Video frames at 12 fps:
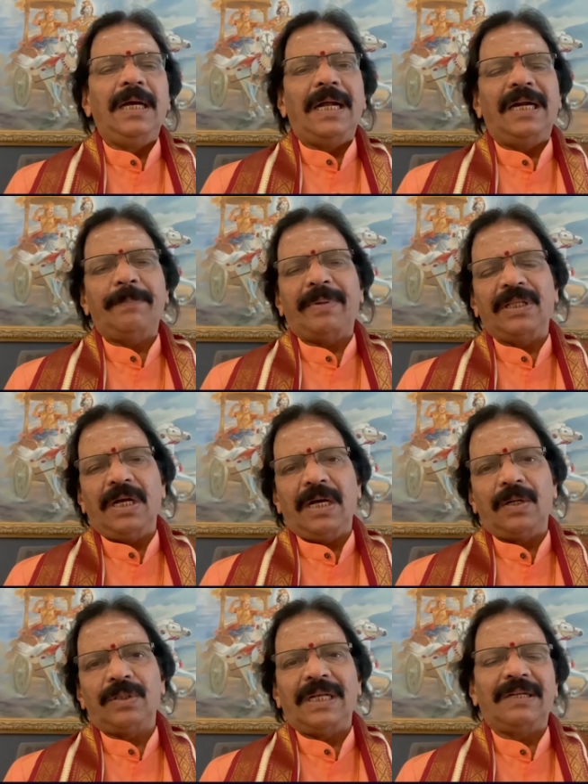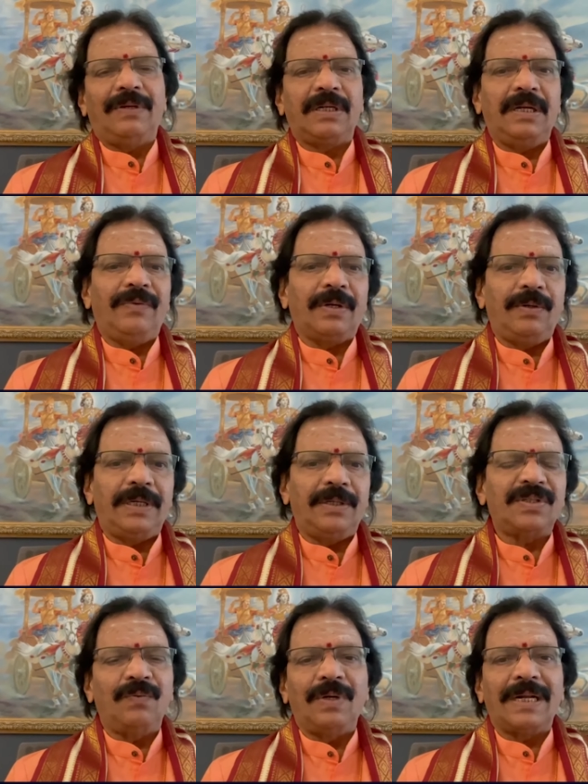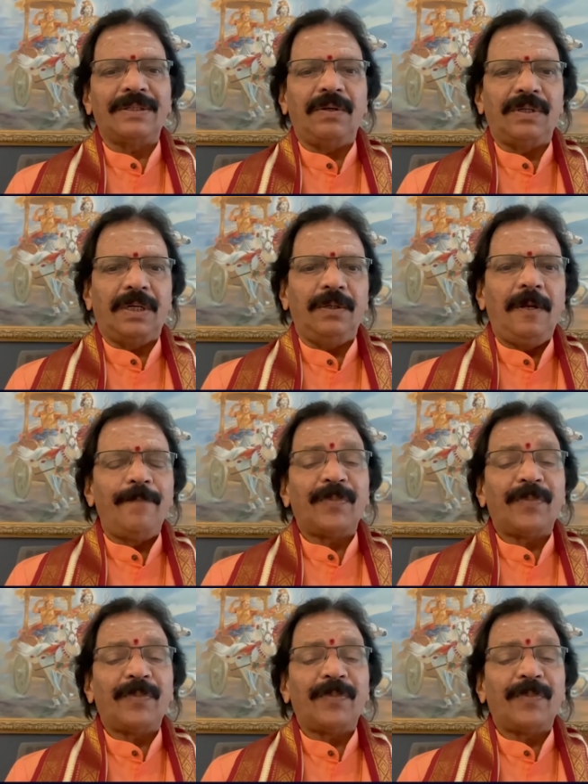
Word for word: అంటే పదహారో తారీఖు వరకు రవి ఉంటాడు సింహరాశిలో ఉంటాడు